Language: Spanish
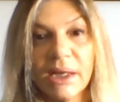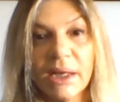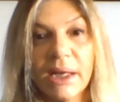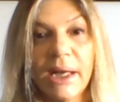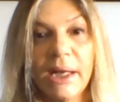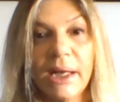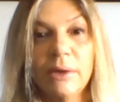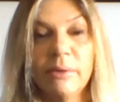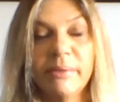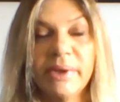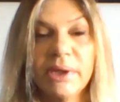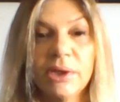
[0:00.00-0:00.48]

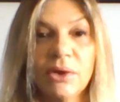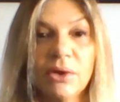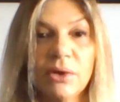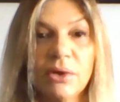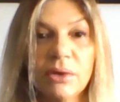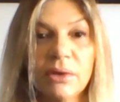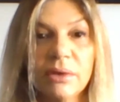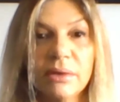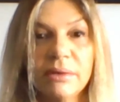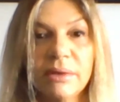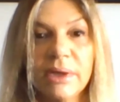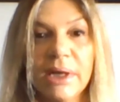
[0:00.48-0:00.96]
A lo
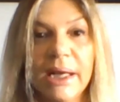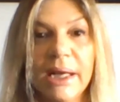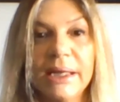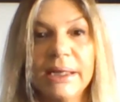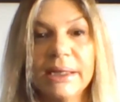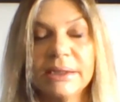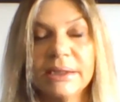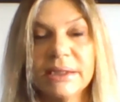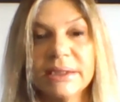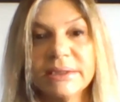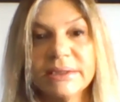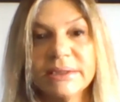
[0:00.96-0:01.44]
mejor a
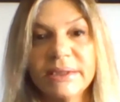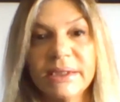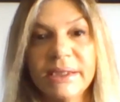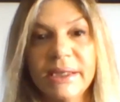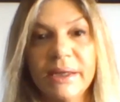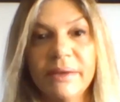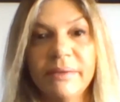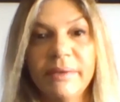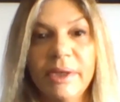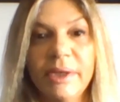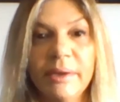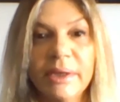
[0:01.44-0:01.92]
la
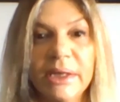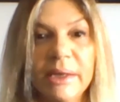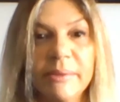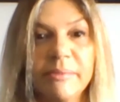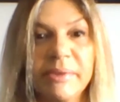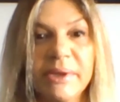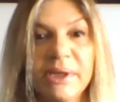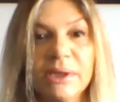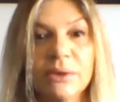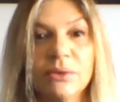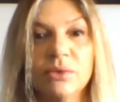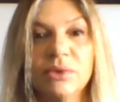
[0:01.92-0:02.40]
tercera vez que
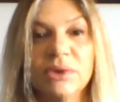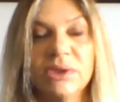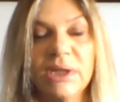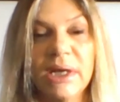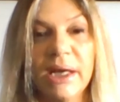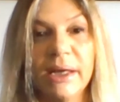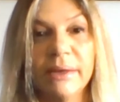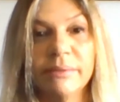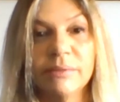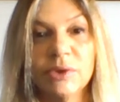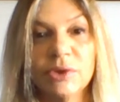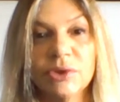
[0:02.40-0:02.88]

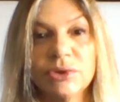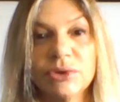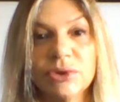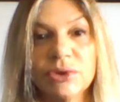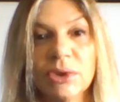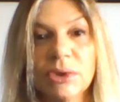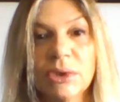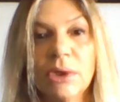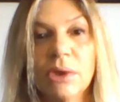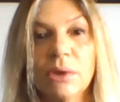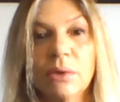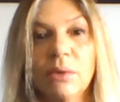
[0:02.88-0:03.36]
preguntamos,
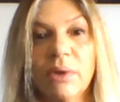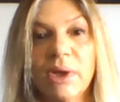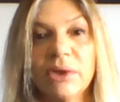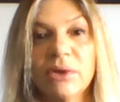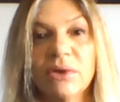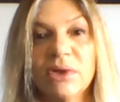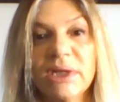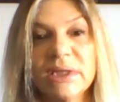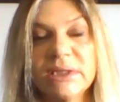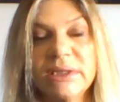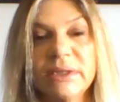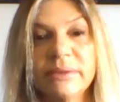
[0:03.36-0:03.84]

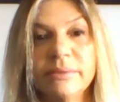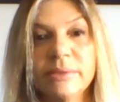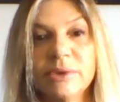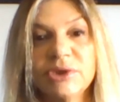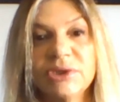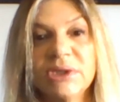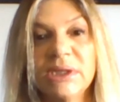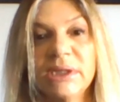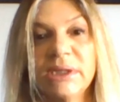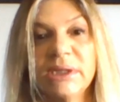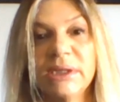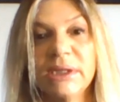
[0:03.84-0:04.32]
cuando le
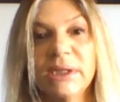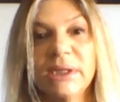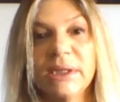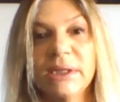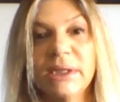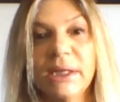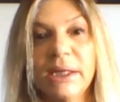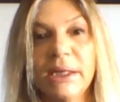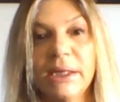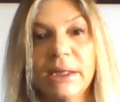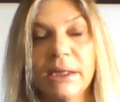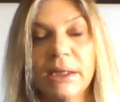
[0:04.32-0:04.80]
hacemos
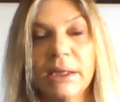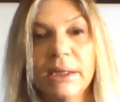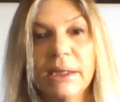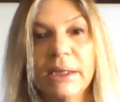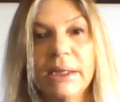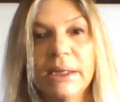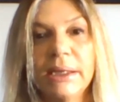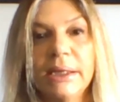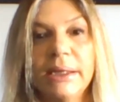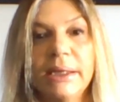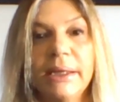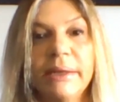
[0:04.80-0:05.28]
entender
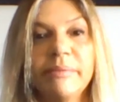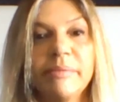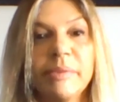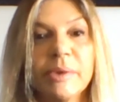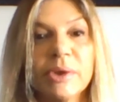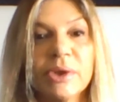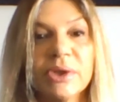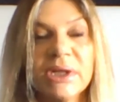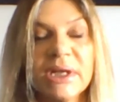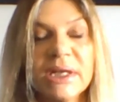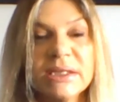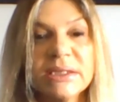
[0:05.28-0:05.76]
la
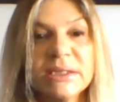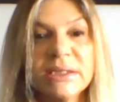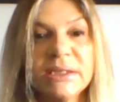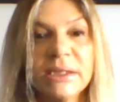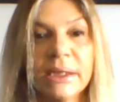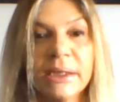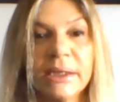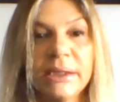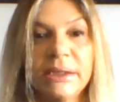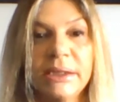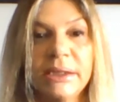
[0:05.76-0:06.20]
importancia que